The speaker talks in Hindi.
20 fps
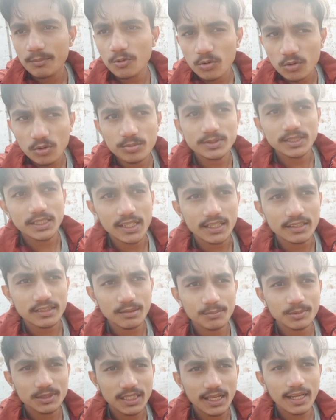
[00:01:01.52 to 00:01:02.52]
आप लोगों को बताया
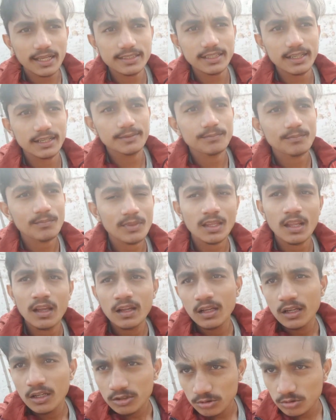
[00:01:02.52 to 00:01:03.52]
बताया था
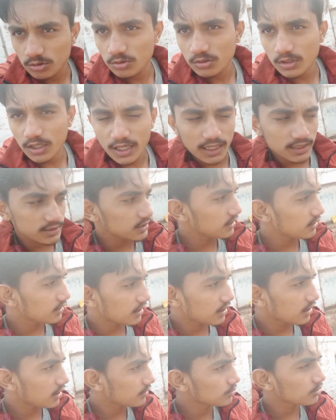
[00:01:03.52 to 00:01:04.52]
तो आज
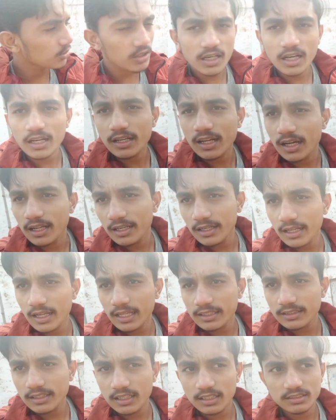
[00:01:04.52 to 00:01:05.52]
अल्हम्दुलिल्लाह नहा लिया
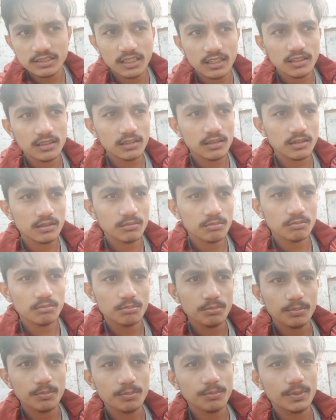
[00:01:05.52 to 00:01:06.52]
है देख शेख
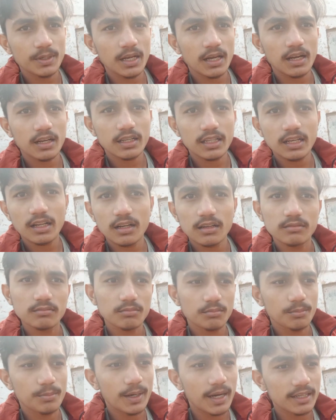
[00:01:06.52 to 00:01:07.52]
बना के ना
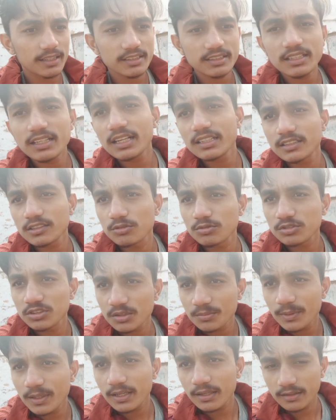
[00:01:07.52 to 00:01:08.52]
बांट दी ऐसी
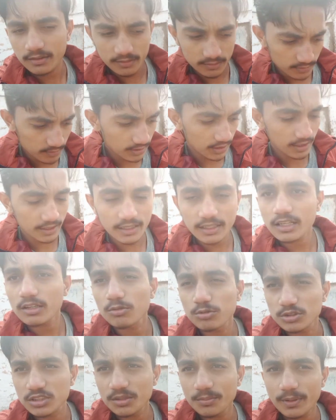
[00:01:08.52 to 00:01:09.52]
खुशी में नहाने की
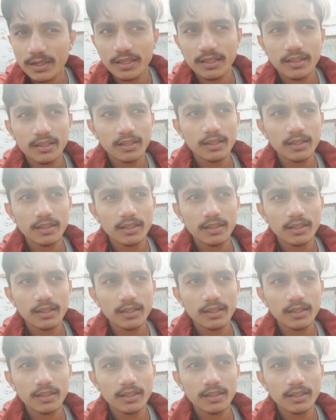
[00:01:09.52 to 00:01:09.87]
खुशी में